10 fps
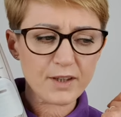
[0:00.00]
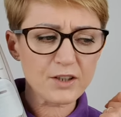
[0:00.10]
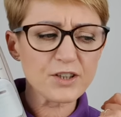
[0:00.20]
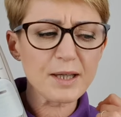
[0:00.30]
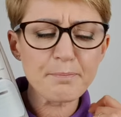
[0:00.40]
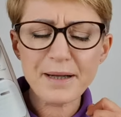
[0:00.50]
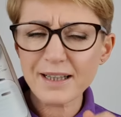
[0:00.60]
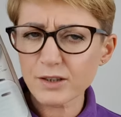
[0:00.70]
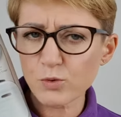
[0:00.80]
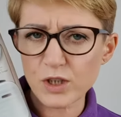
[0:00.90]
nie
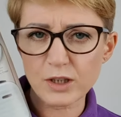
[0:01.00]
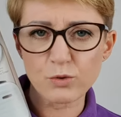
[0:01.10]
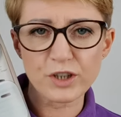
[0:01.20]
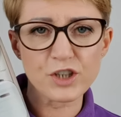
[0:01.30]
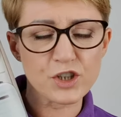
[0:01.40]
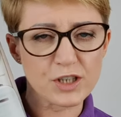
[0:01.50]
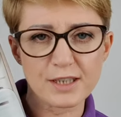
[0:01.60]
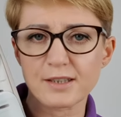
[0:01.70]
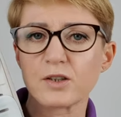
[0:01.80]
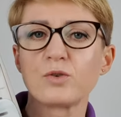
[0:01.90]
pachną żadną
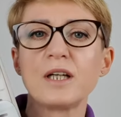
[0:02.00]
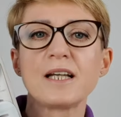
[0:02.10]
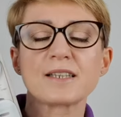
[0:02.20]
chińszczyzną,